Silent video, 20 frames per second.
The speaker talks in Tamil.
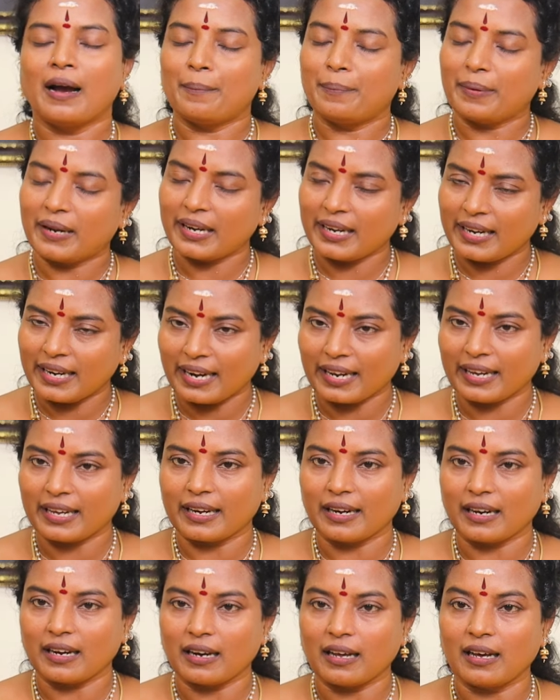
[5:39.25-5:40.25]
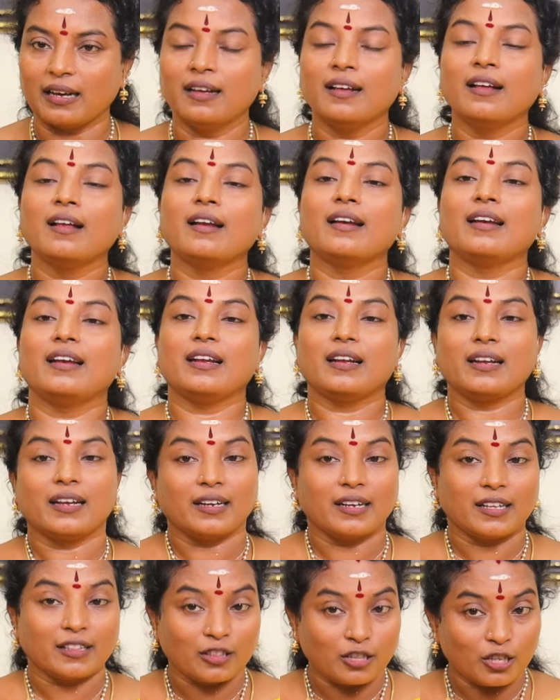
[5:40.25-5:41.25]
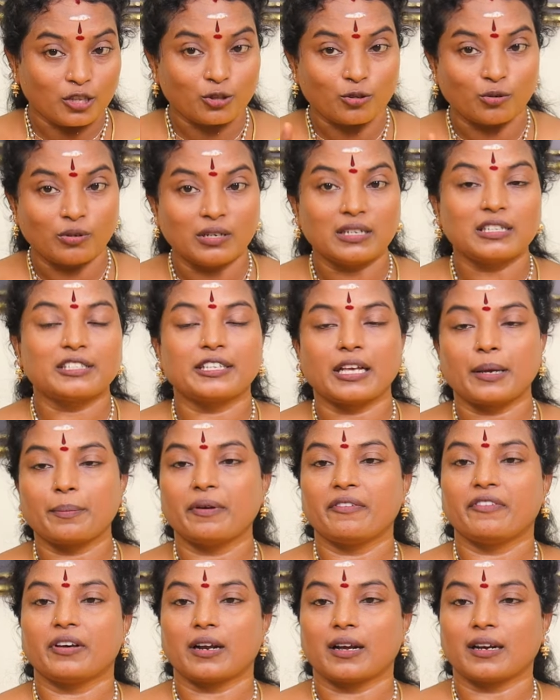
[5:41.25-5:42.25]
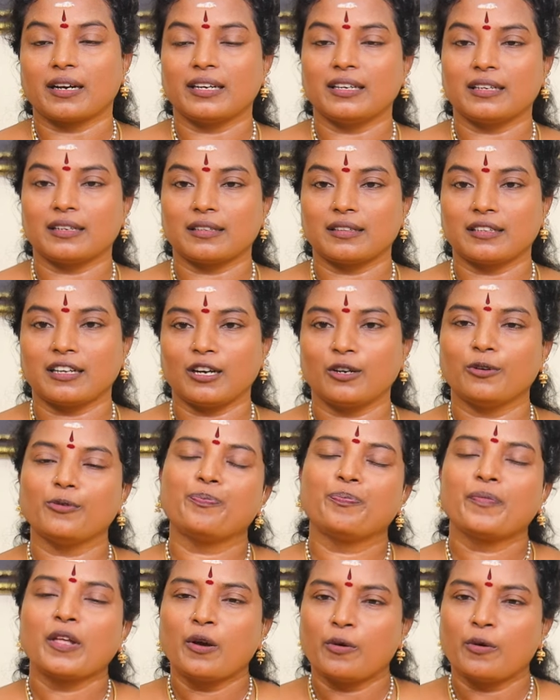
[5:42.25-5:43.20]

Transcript: அப்படின்னு நினைக்கிறீங்களா நீங்கள் எந்த தொழில் செய்பவராக இருந்தாலும்